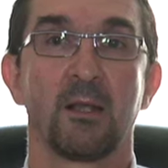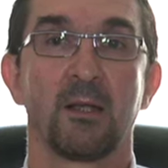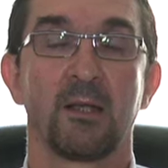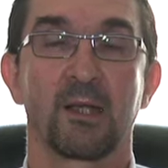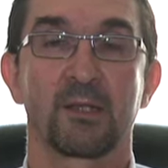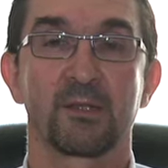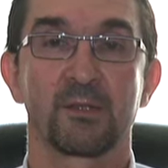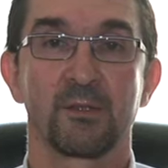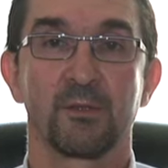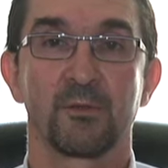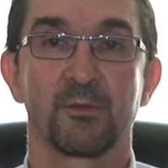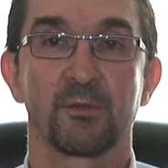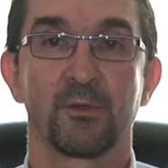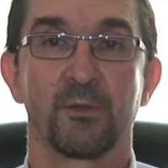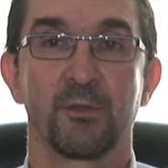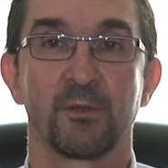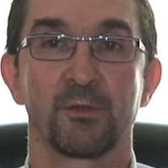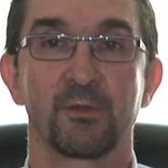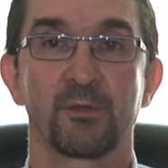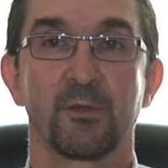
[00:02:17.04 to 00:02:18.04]
L'accent
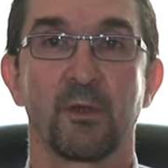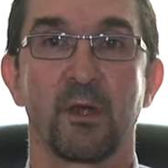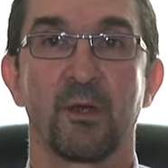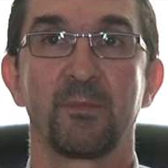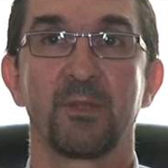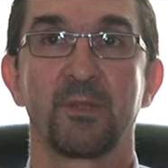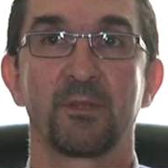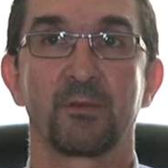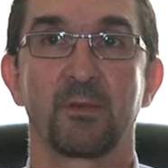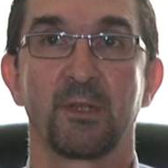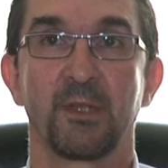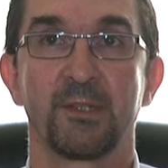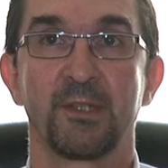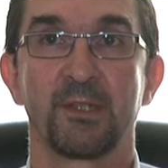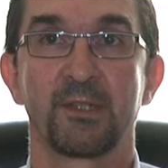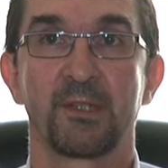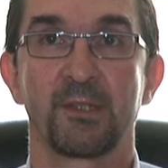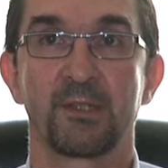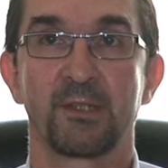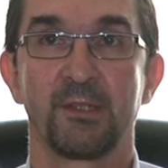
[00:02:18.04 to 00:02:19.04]
euh, sera mis sur la
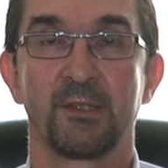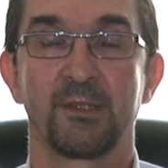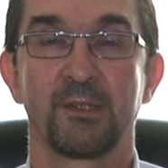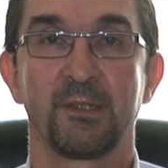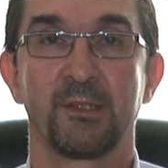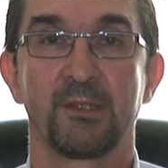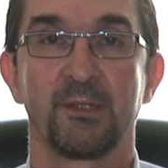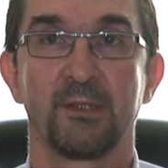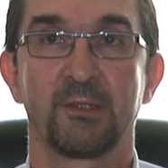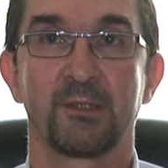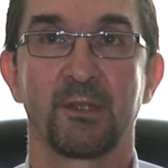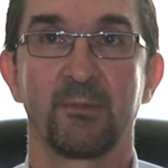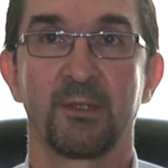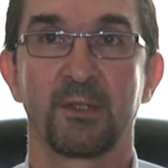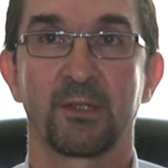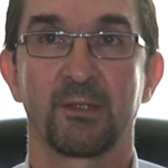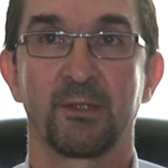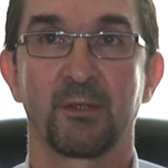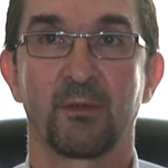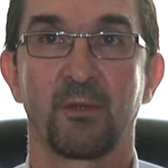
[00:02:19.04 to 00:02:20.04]
nécessité
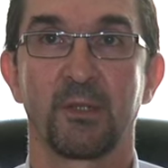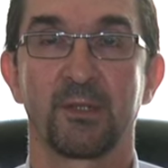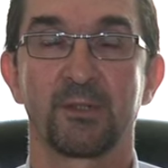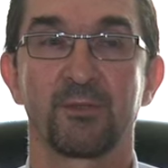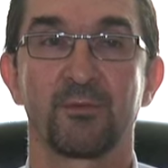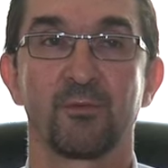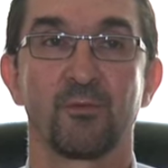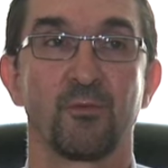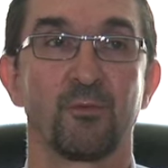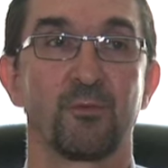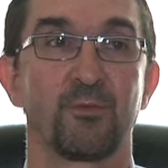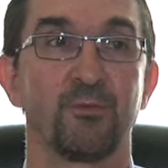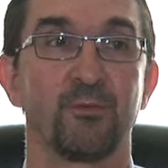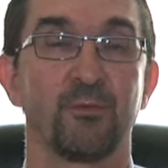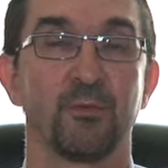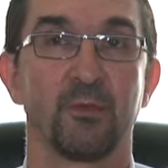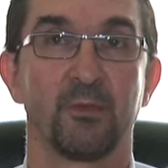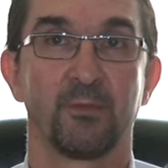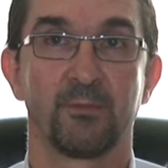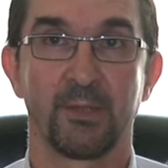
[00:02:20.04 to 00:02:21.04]
d'établir des relations
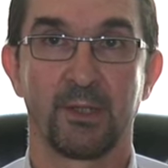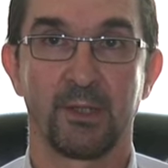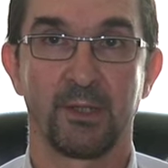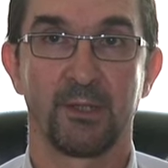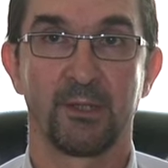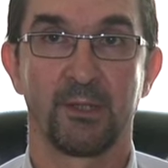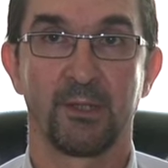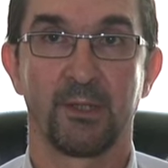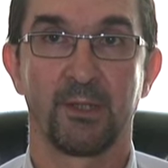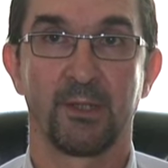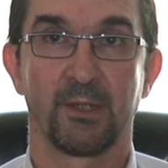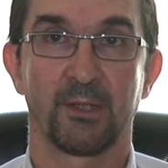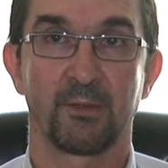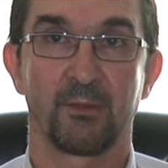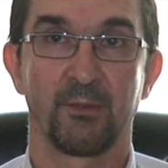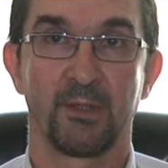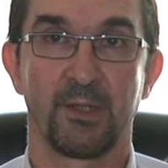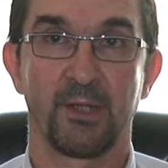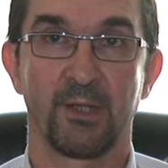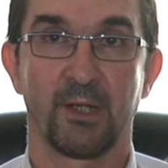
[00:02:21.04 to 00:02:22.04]
plus euh, pérennes et
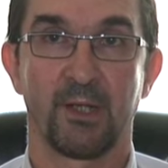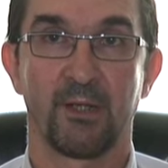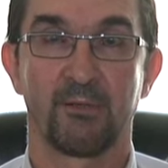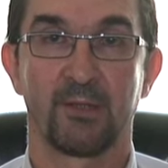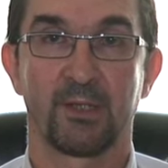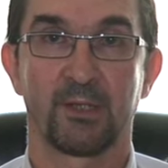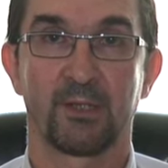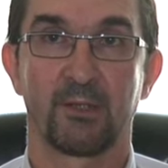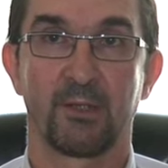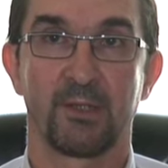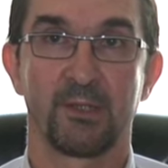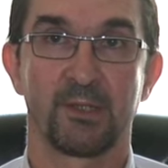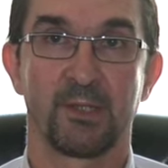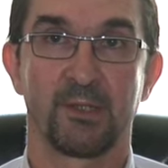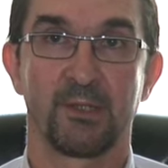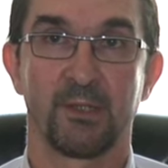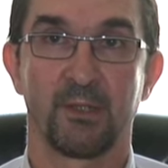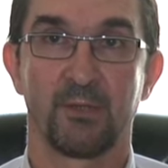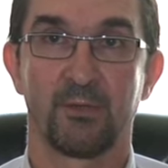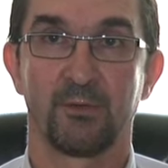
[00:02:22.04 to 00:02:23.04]
régulières avec les
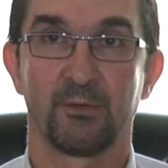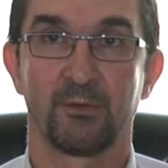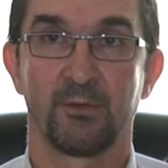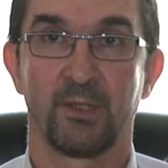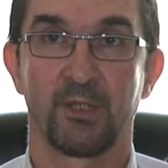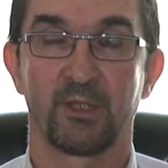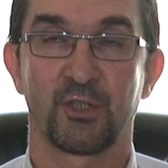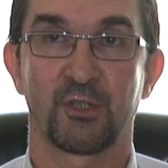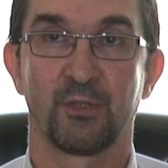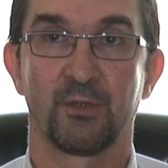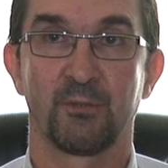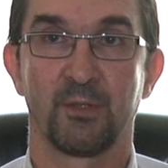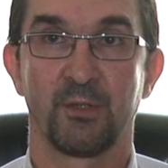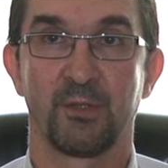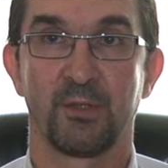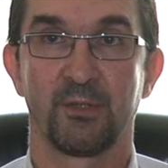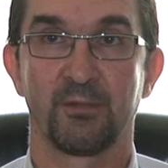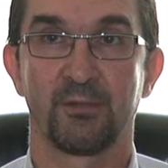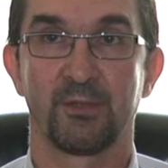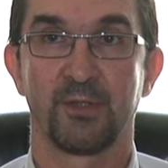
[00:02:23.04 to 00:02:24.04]
adhérents de la
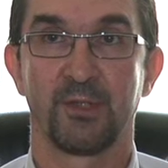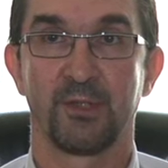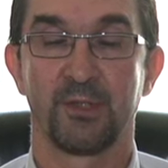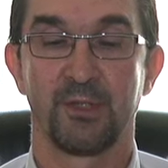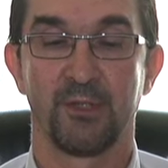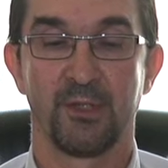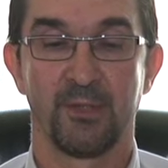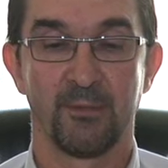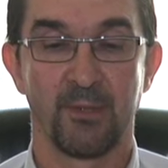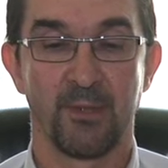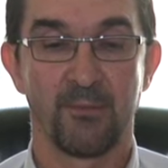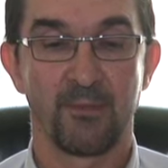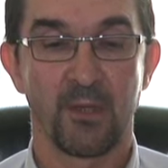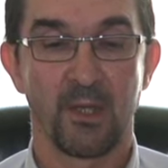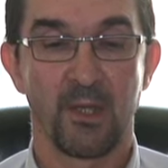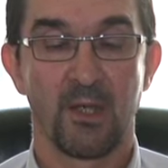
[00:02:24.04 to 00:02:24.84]
Chambre FNAIM.